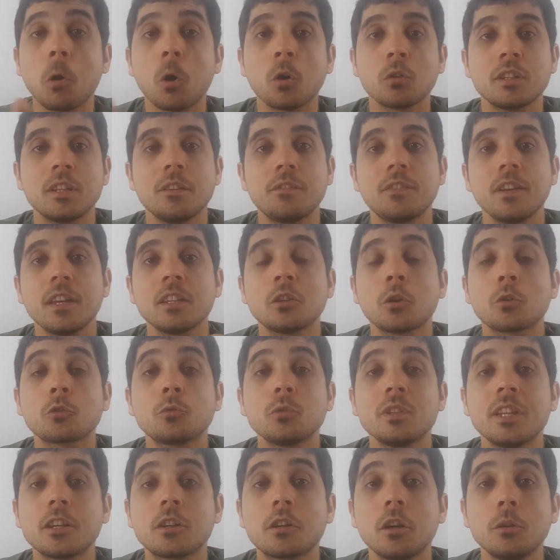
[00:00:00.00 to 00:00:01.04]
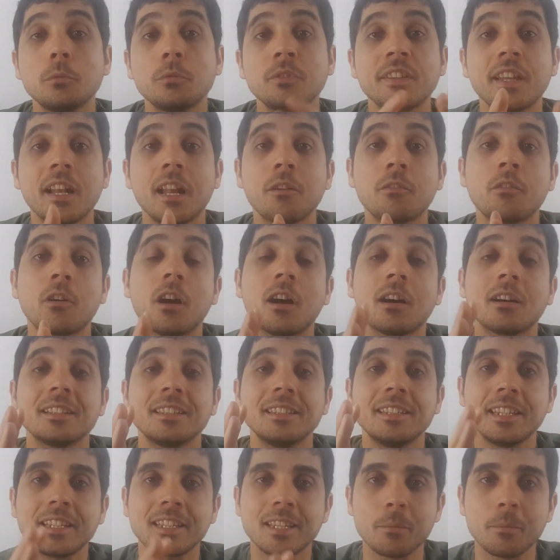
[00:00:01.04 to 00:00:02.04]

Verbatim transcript: En effet, dans une école, vous allez avoir des